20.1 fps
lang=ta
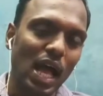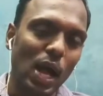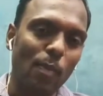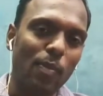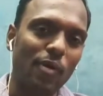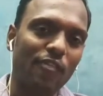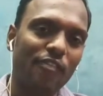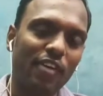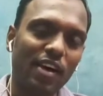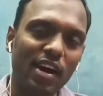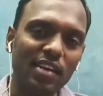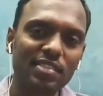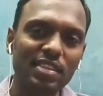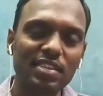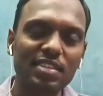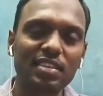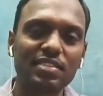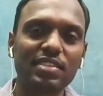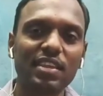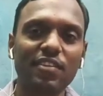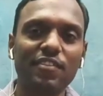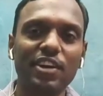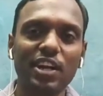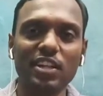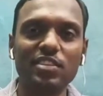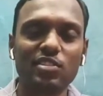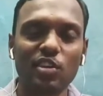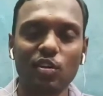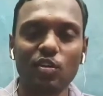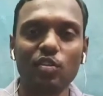அப்போ ஃபாசிசத்தை
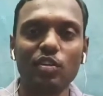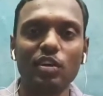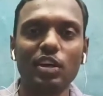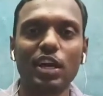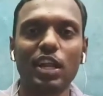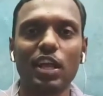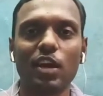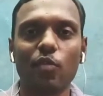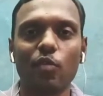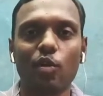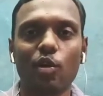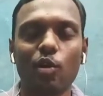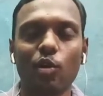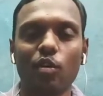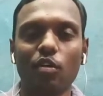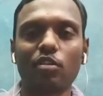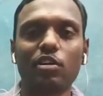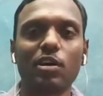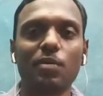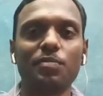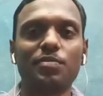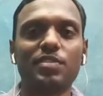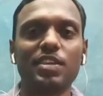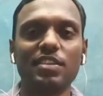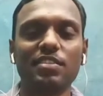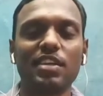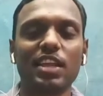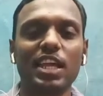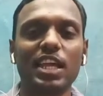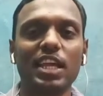வீழ்த்தணுங்கிற ஒரு நோக்கம்
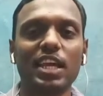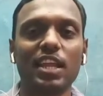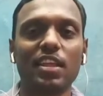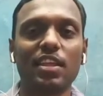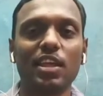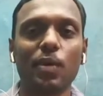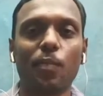சிந்தனைங்கிறது